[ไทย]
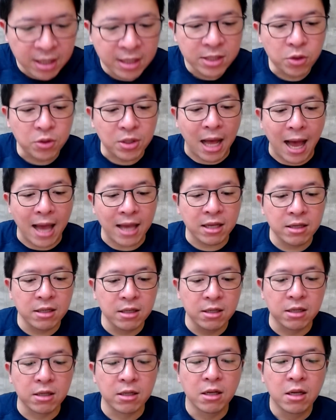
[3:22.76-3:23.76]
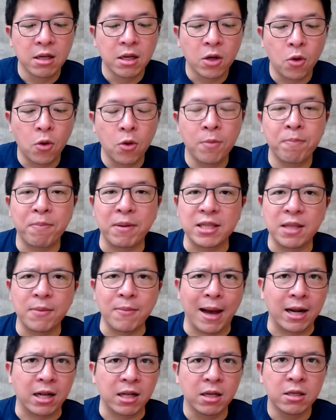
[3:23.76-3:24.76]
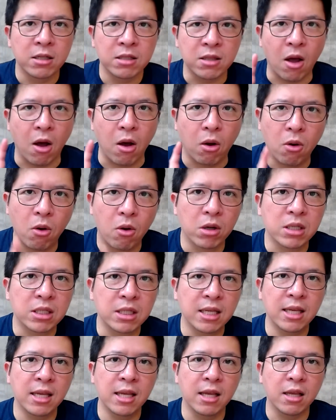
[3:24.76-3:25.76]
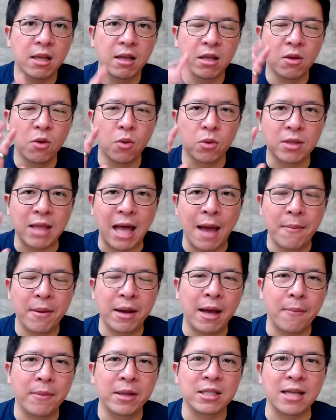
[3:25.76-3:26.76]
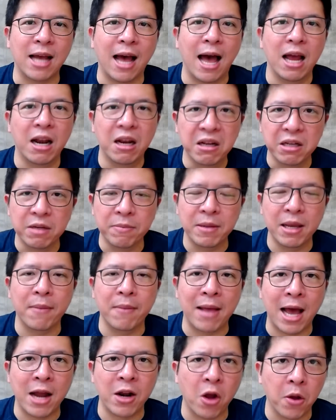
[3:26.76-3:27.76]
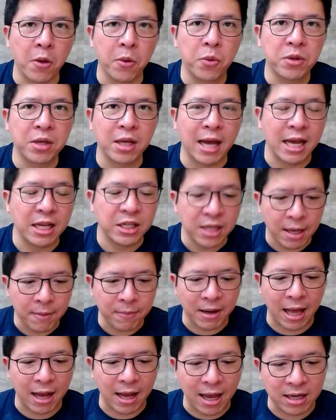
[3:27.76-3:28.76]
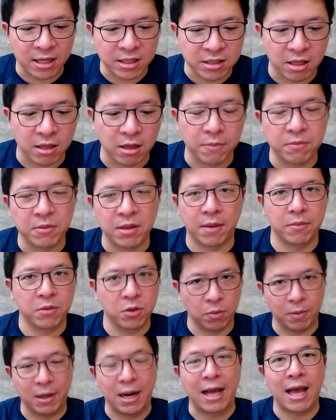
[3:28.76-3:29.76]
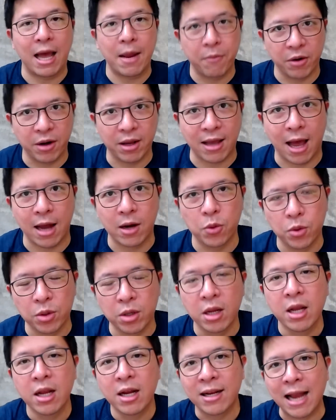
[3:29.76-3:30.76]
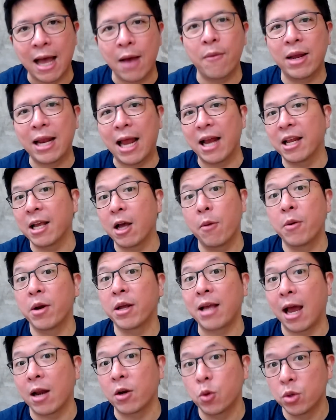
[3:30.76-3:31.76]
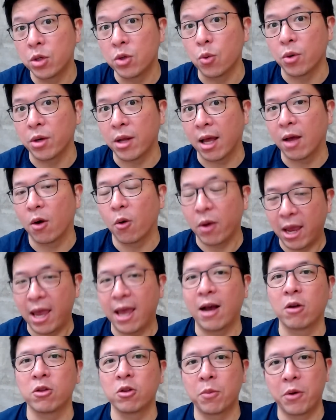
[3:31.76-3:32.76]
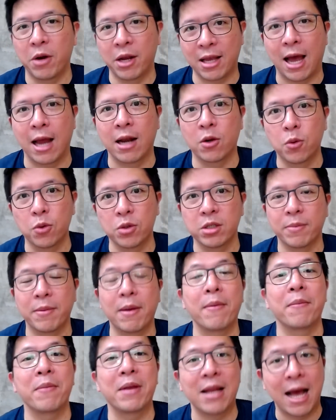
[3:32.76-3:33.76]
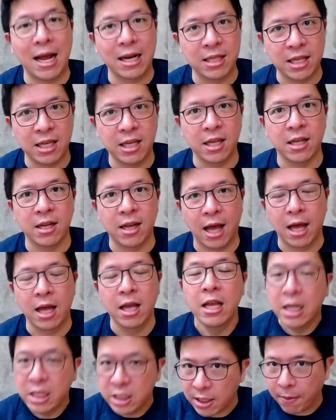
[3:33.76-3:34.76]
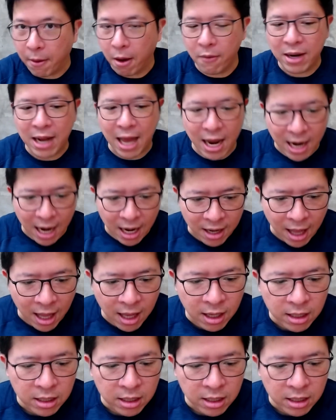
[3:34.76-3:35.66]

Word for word: สุดท้ายคือคุณปฏิบัติต่อคนที่อยู่ใต้บังคับบัญชา หรือมีอำนาจน้อยกว่าคุณยังไงเช่นพนักงานเสิร์ฟเนี่ยพนักงานบริการคุณณเวลาที่เขาบริการคุณอยู่เนี่ยโอเค เขาต้องบริการคุณใช่ไหมมันเป็นหน้าที่นะฮะเฉพาะเวลานั้นนะ